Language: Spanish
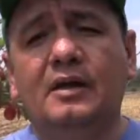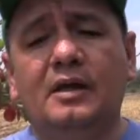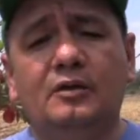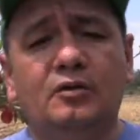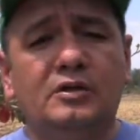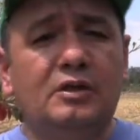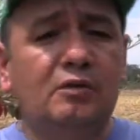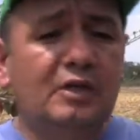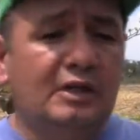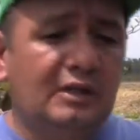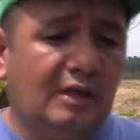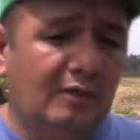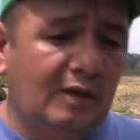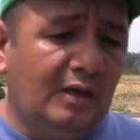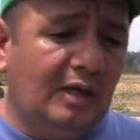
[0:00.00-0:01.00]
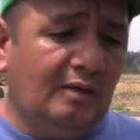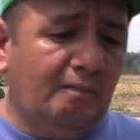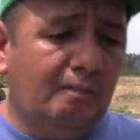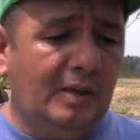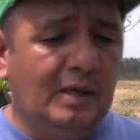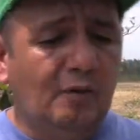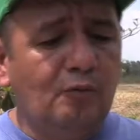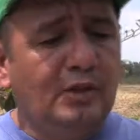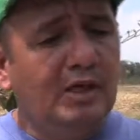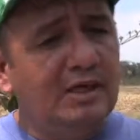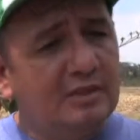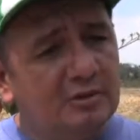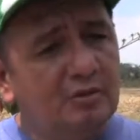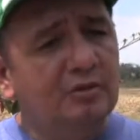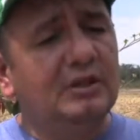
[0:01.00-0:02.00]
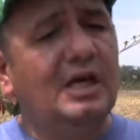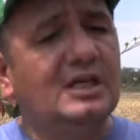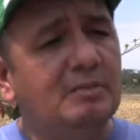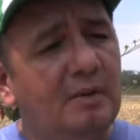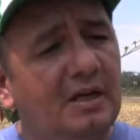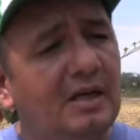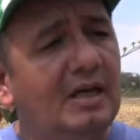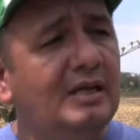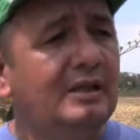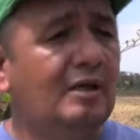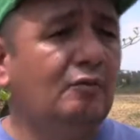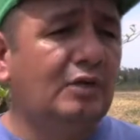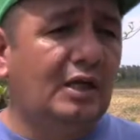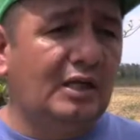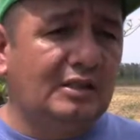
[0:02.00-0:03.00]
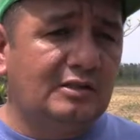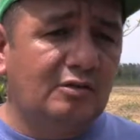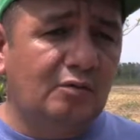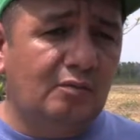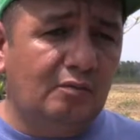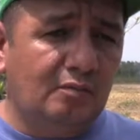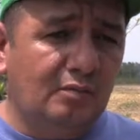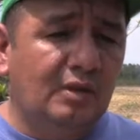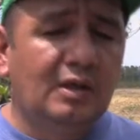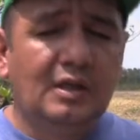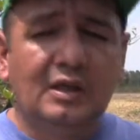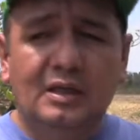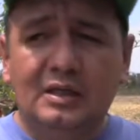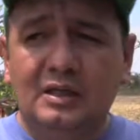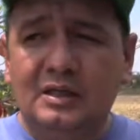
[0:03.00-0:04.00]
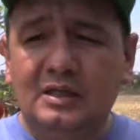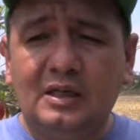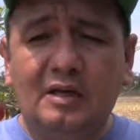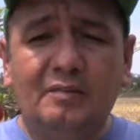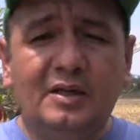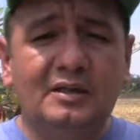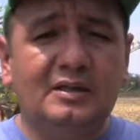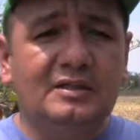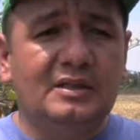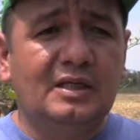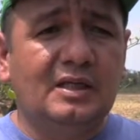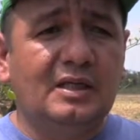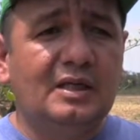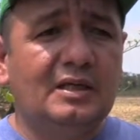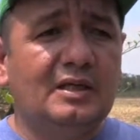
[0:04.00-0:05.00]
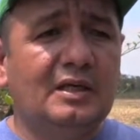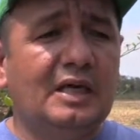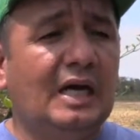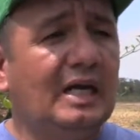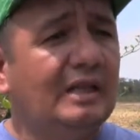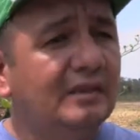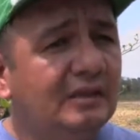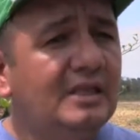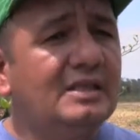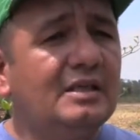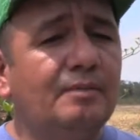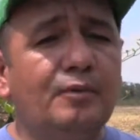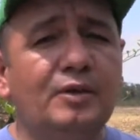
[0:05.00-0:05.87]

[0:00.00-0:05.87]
Entonces tengo que trabajar para una gestión transparente, una gestión que realmente este, garantice